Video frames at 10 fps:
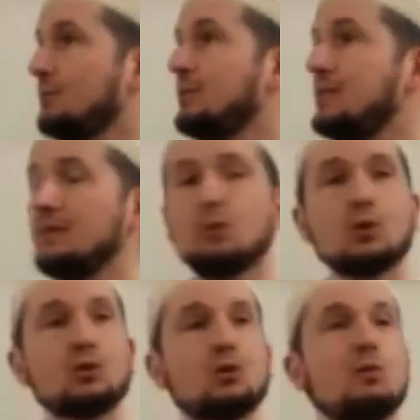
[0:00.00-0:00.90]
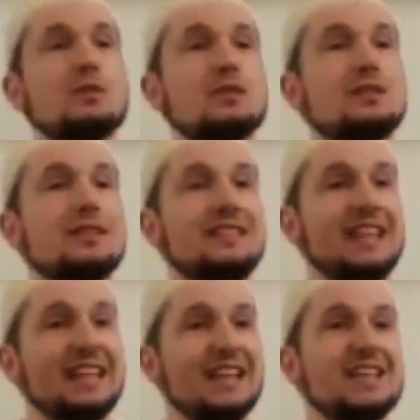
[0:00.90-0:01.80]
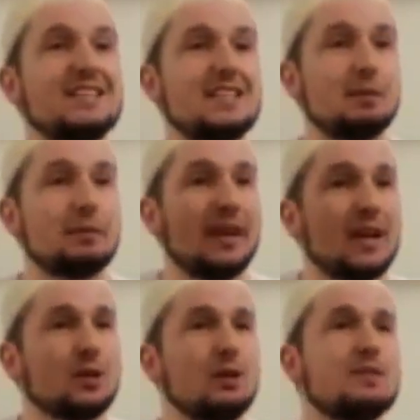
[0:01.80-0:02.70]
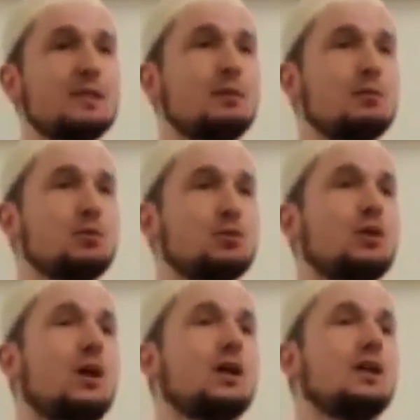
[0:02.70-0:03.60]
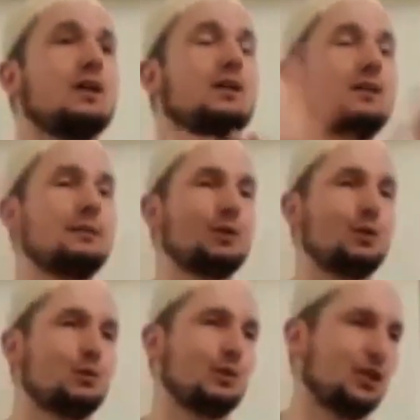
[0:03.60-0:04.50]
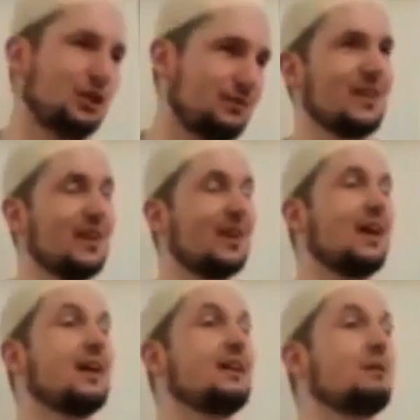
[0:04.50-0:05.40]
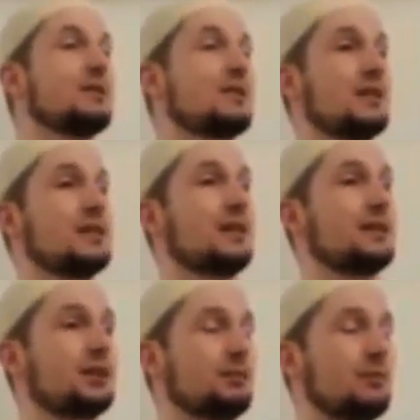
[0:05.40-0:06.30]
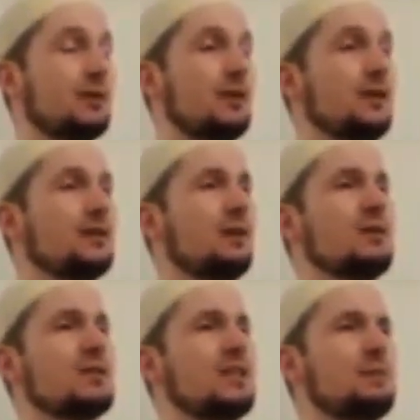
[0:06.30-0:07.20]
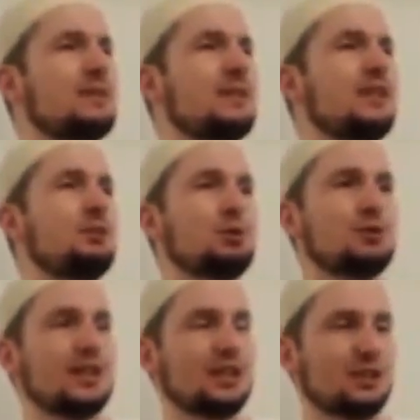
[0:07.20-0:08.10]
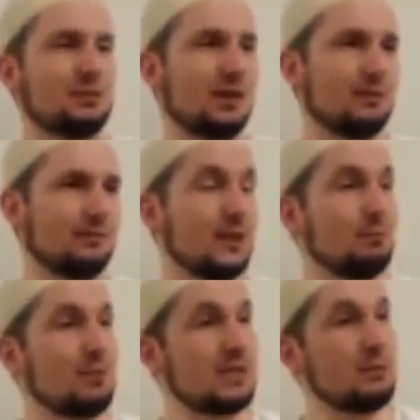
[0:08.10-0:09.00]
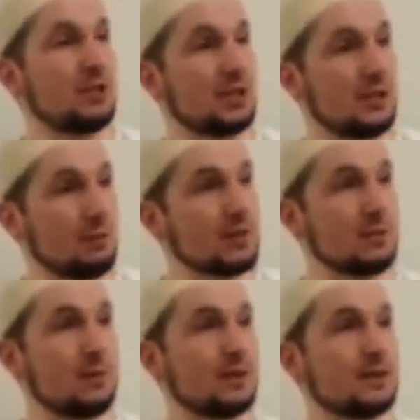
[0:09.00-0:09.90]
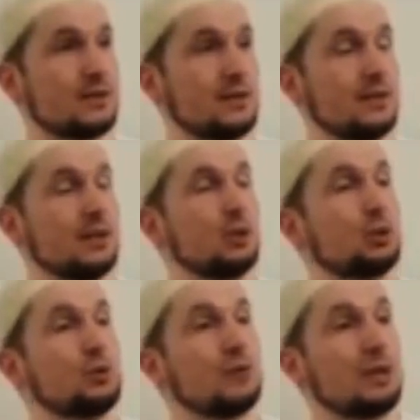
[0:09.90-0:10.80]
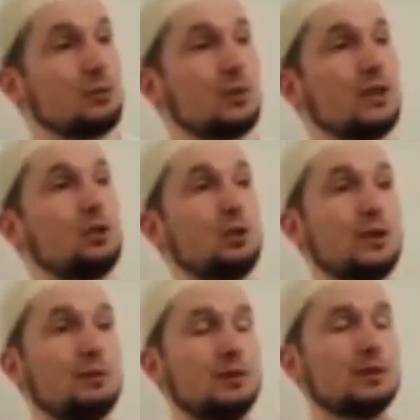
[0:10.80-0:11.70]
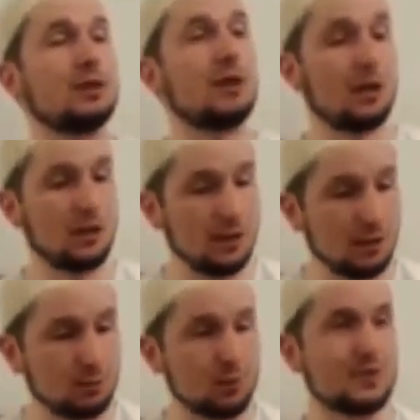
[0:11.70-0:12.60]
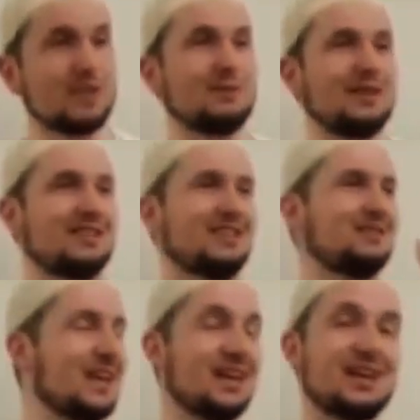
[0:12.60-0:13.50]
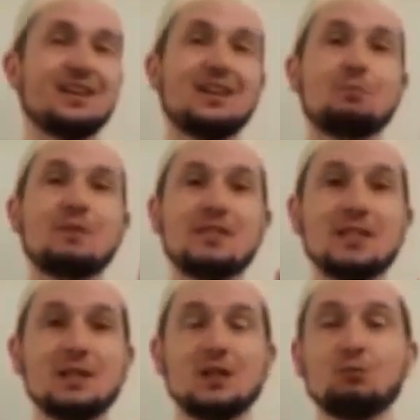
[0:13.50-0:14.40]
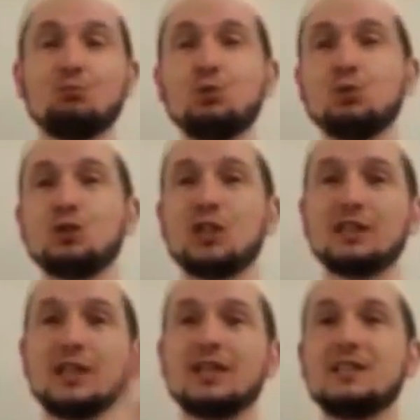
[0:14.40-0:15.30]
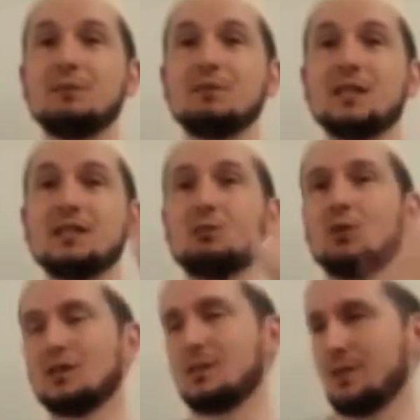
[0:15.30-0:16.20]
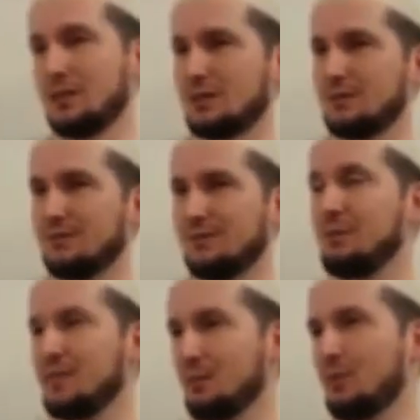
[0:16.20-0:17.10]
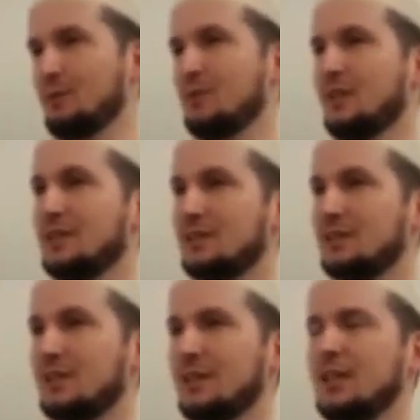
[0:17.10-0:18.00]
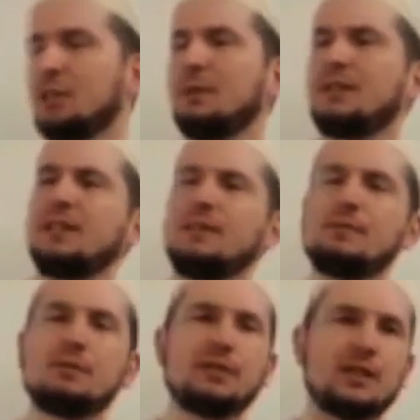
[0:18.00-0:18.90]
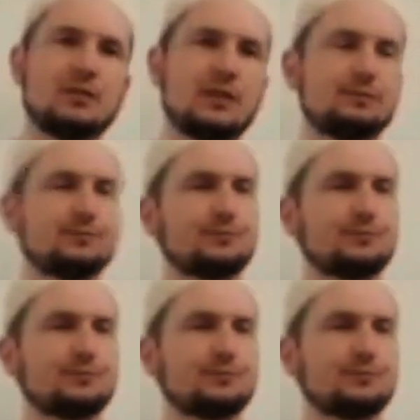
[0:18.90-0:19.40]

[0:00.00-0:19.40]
Bizim oruç tutmamızın yegane sebebi, en önemli sebebi budur. Allah'ın emri olduğu için. Ey namaz kılan kardeşim, namazın hikmetlerini hiç boşuna araştırma. Bizim için namaz ibadeti şundan dolayı çok önemlidir. Allah bunu bize emretti. Allah bizi bulu uçağına erdiğimiz anda muhatap aldı ve bize bu emri verdi. Hikmetlerin hepsi bir tarafa.